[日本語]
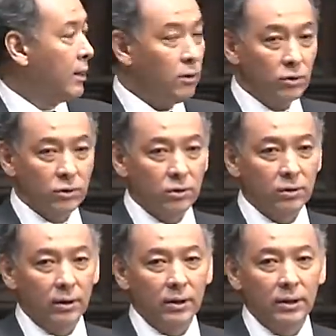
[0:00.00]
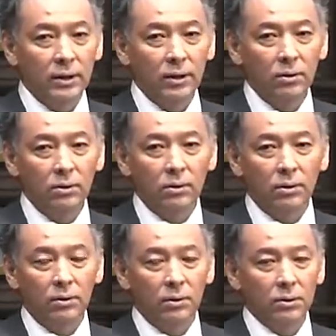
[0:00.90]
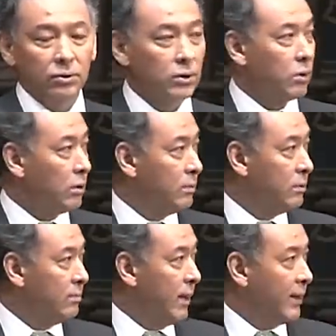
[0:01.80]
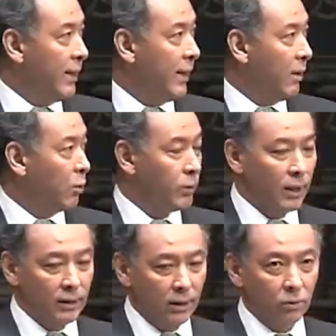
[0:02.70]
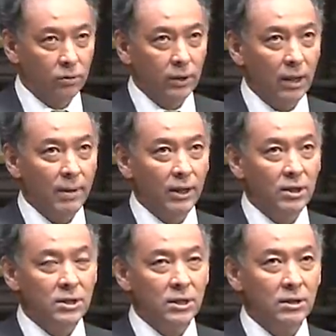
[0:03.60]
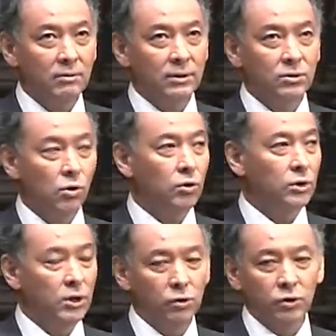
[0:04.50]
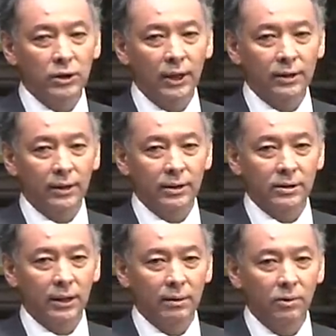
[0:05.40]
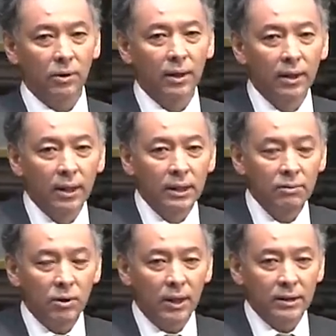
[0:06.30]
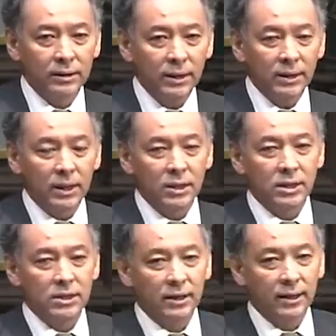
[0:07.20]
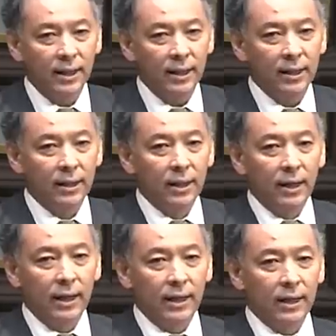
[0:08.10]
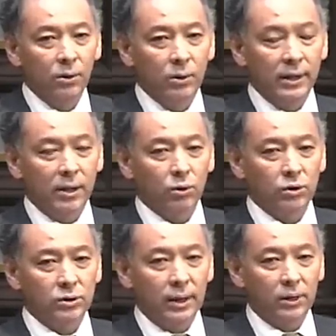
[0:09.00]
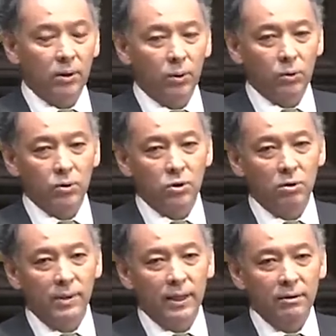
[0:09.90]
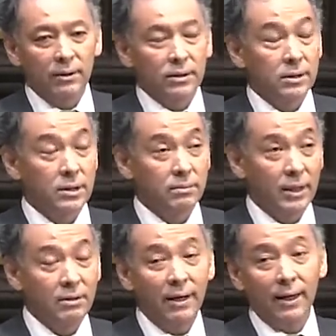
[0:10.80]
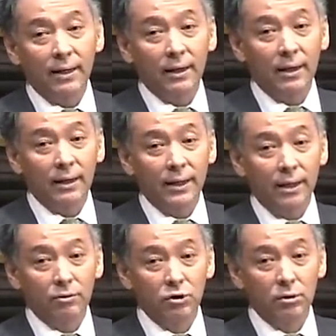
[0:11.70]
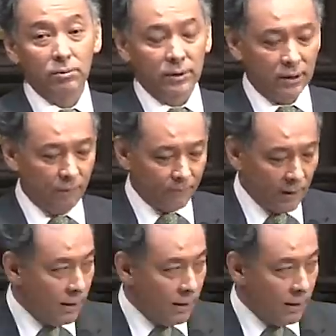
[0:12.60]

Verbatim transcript: 議論するっていうのは人間のそれぞれの文明で行われていることで、まあ、ギリシャ人はすごく議論好きだったんですけどもにもかかわらずなぜギリシャ人があ論理学を作ったかということの証明には説明にはやや不十分だと